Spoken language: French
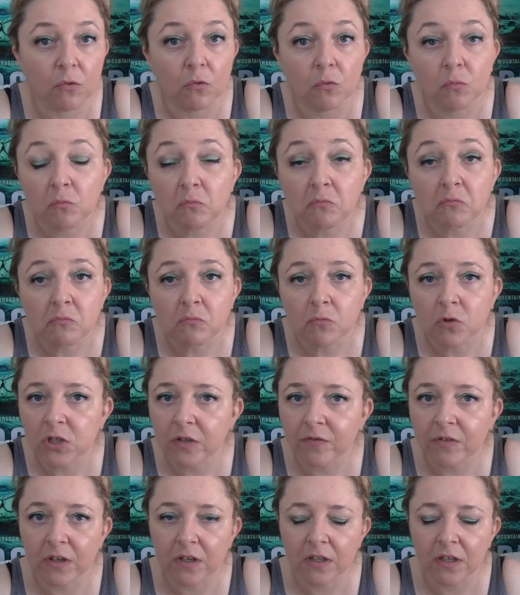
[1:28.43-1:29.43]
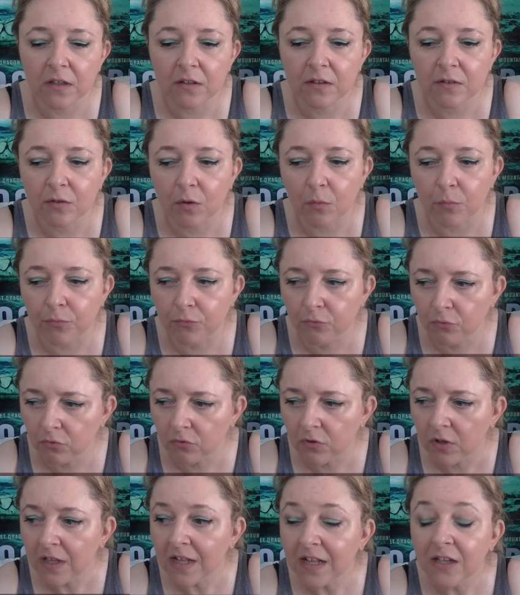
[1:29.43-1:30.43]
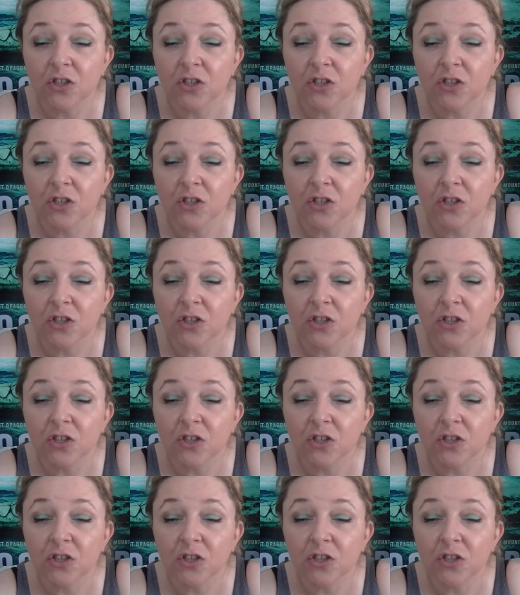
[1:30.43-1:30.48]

Euh, moi, j'avais regardé sans plus.